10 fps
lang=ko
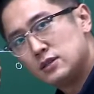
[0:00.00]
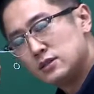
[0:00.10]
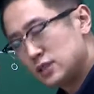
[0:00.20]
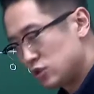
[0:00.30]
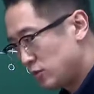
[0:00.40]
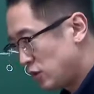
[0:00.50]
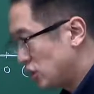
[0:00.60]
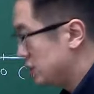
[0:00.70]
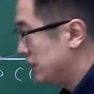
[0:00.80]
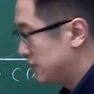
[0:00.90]
제가 수업 때도
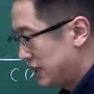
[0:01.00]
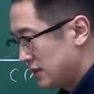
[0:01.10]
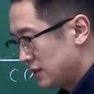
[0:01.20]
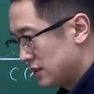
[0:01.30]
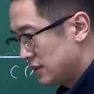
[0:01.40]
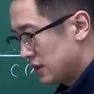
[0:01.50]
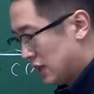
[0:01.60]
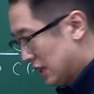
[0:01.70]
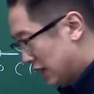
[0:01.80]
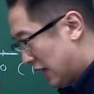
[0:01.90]
열심히 했지만
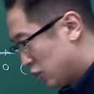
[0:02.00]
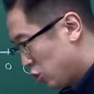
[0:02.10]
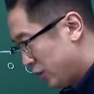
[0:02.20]
각도